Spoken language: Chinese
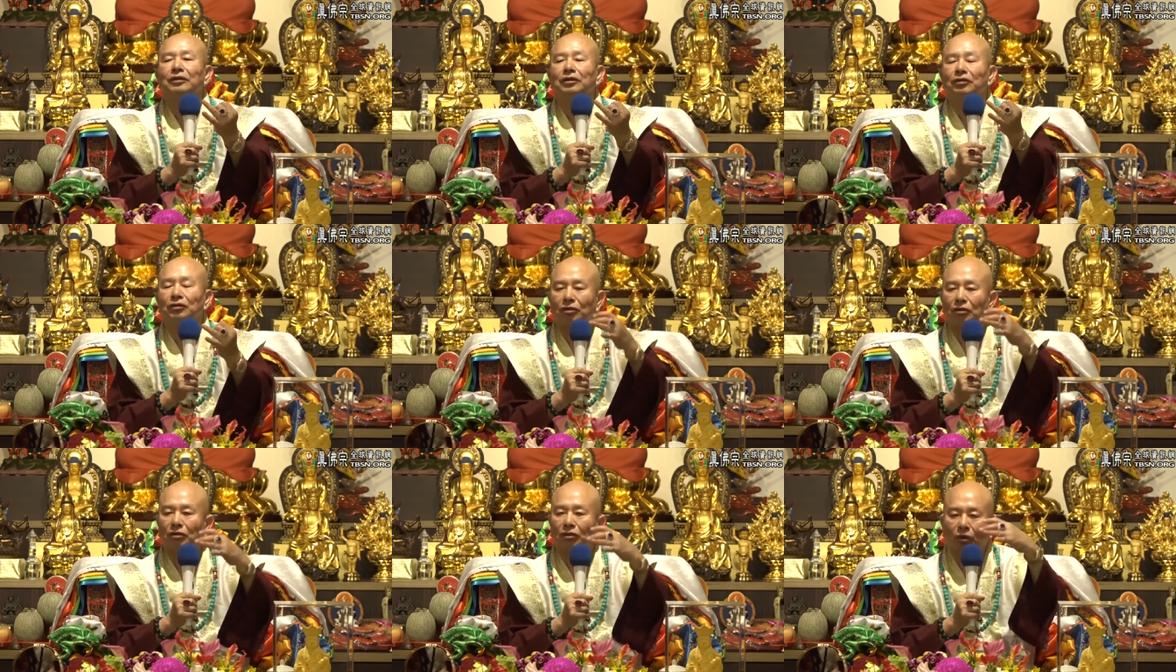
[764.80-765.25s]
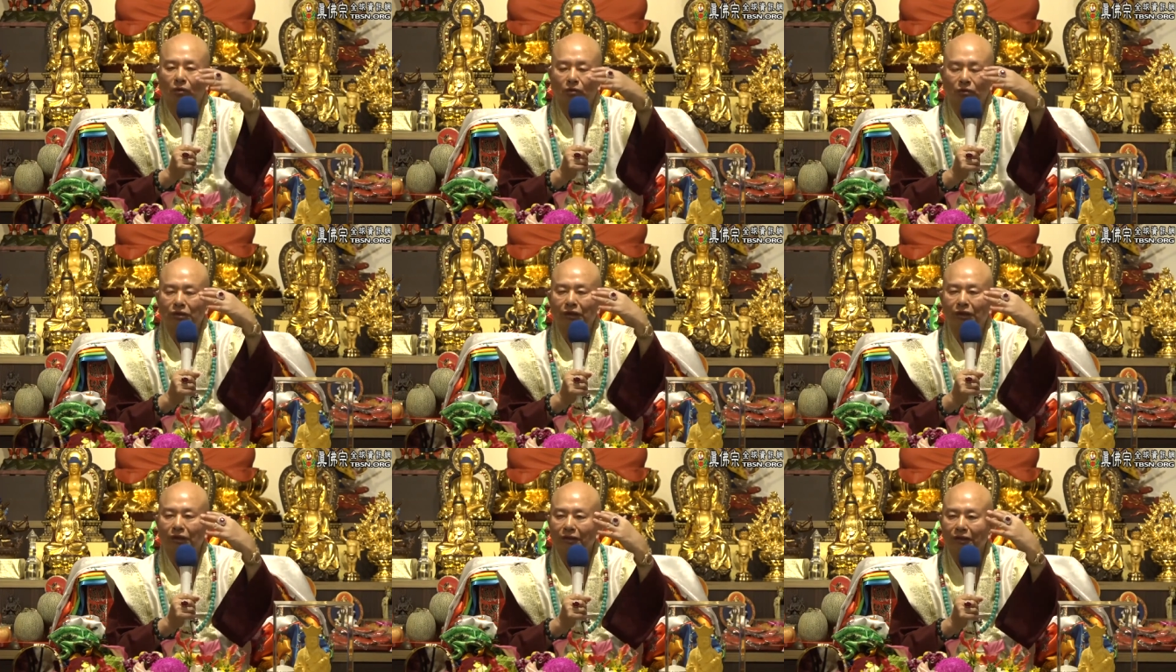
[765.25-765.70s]
就是
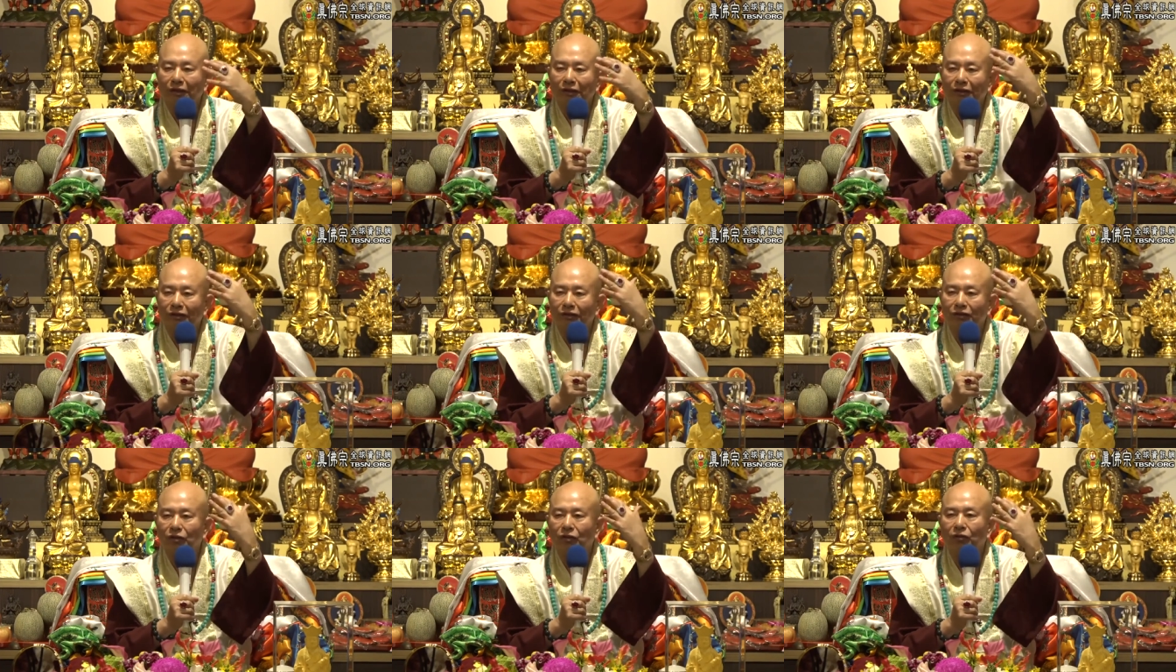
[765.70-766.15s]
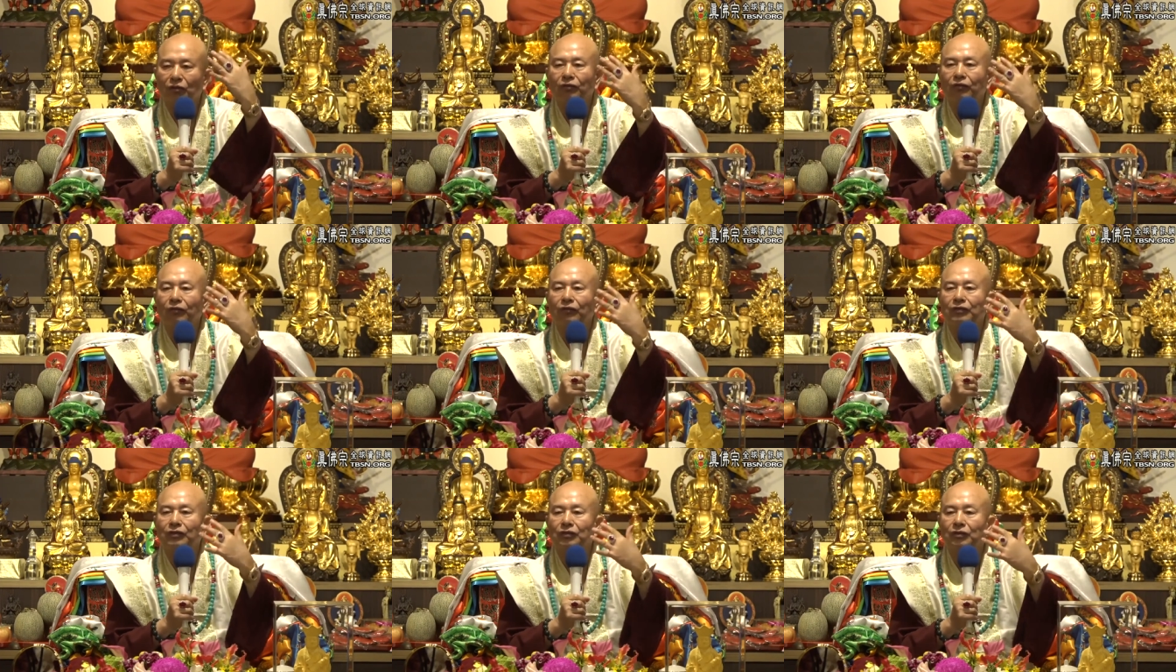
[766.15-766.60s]
构成一个修
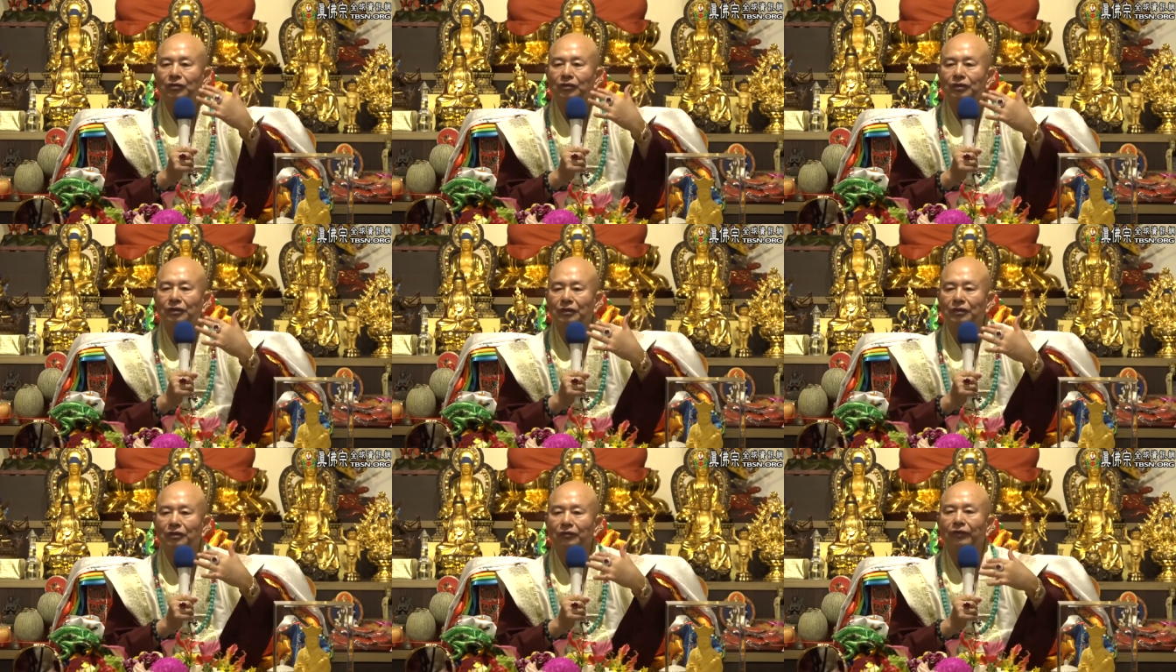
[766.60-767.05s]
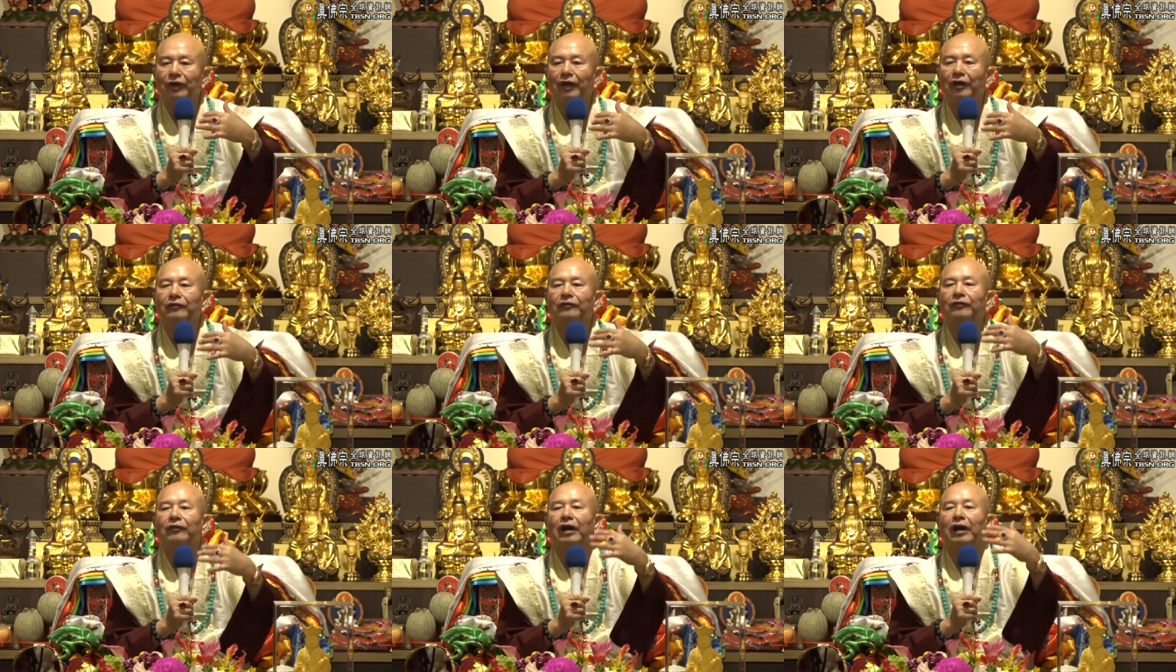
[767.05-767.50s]
修行的
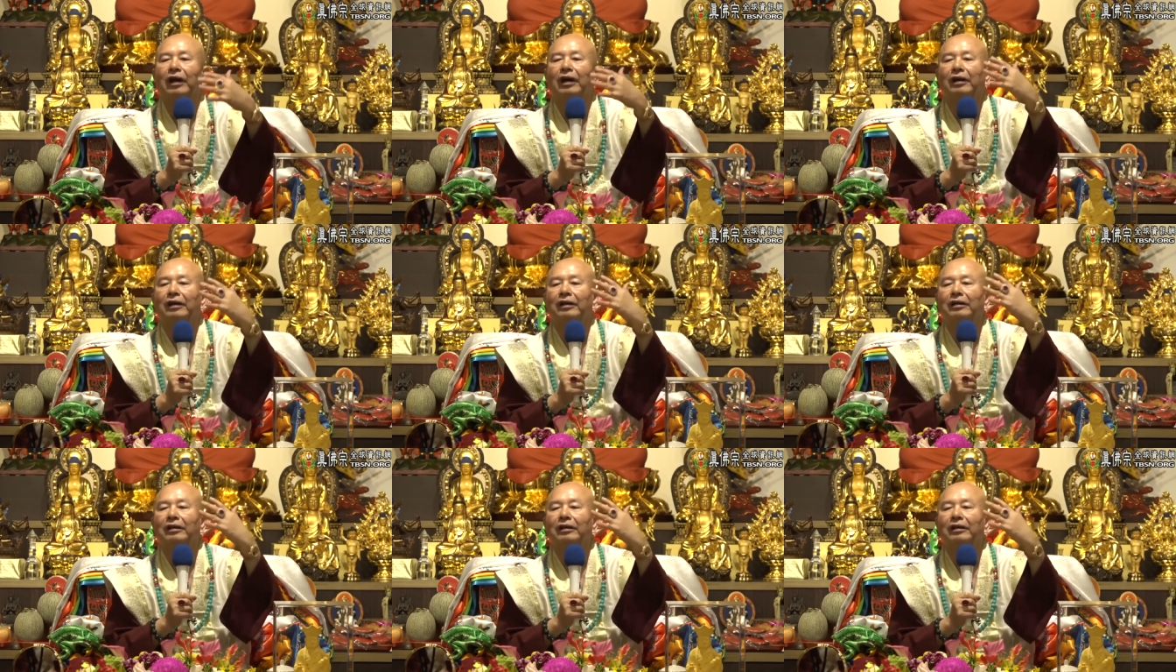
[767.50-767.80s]
方法。